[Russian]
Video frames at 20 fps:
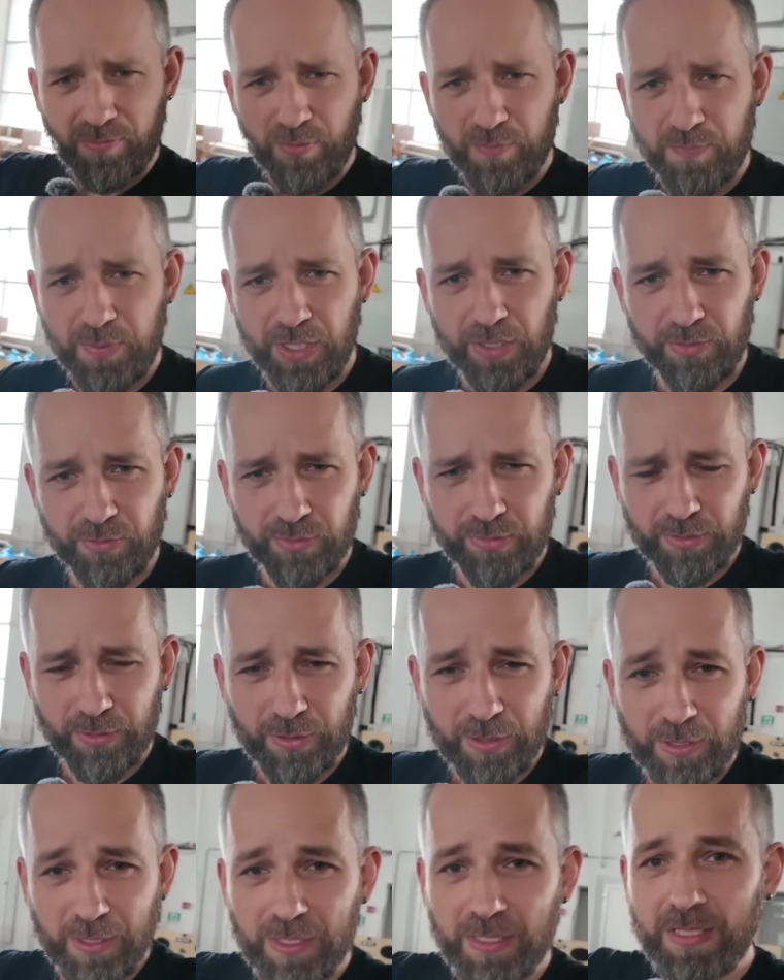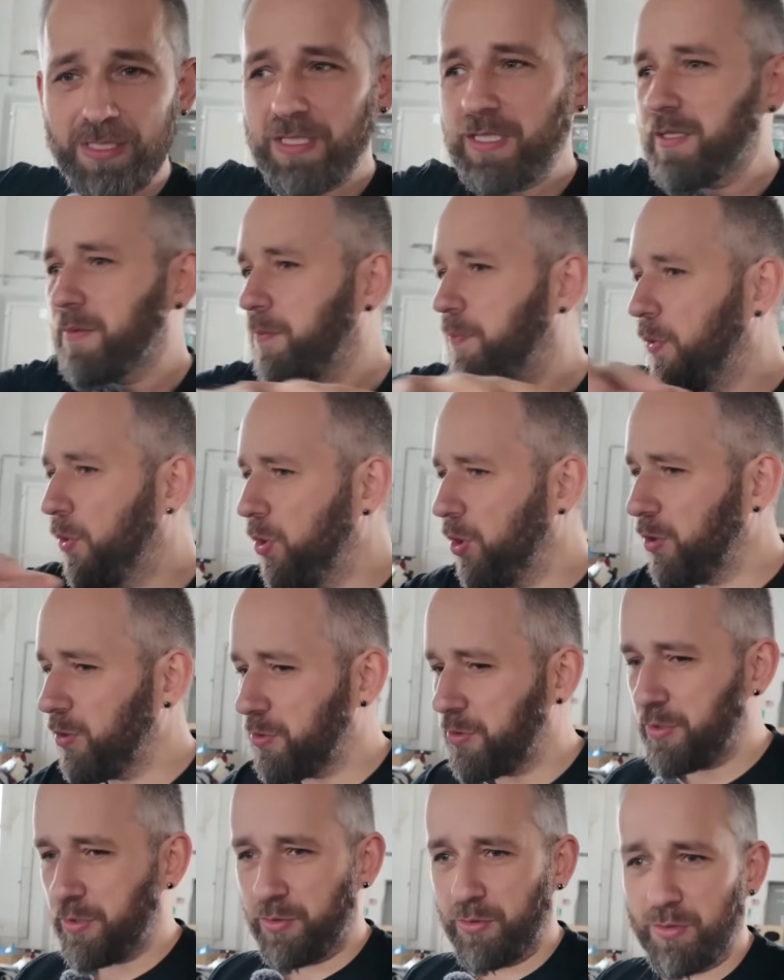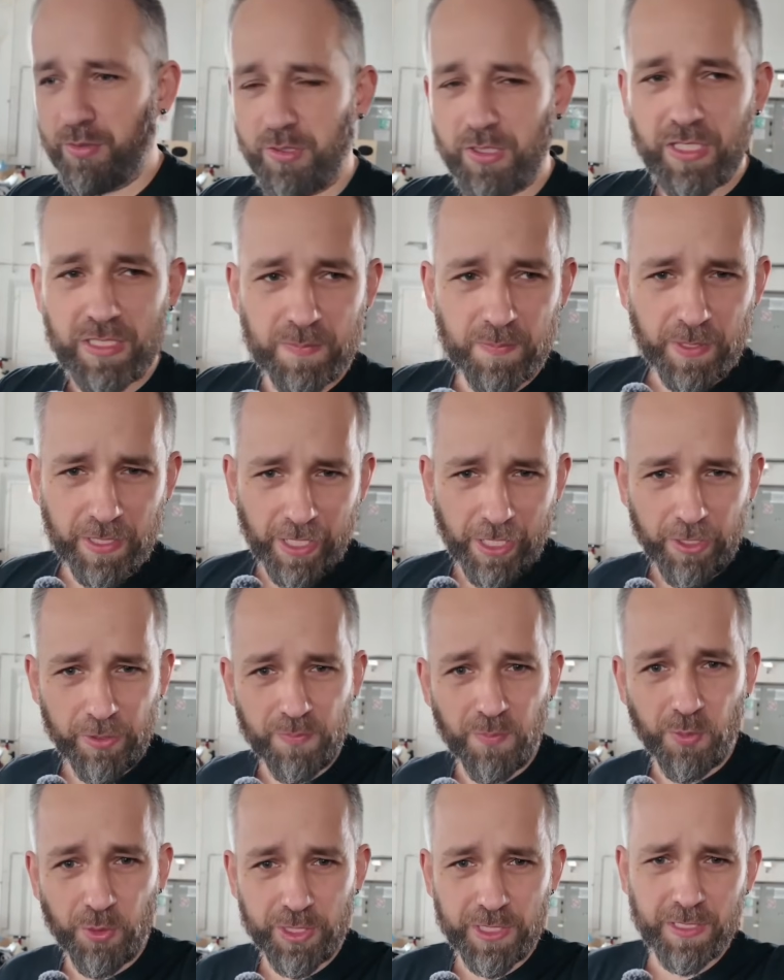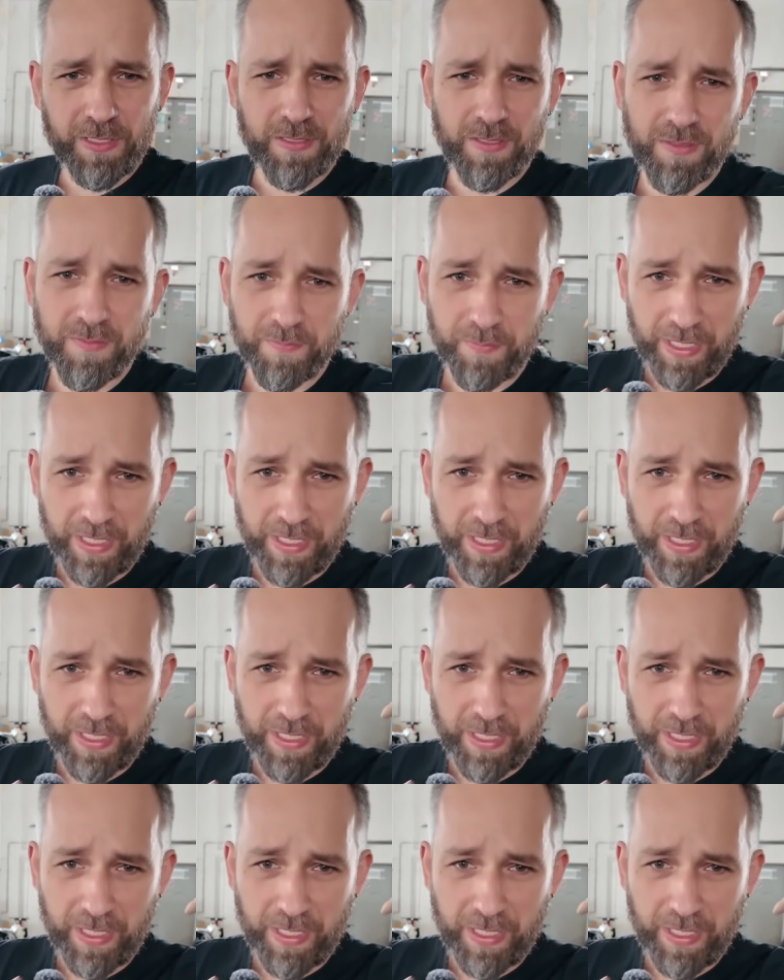его берут, полностью разбирают мотик,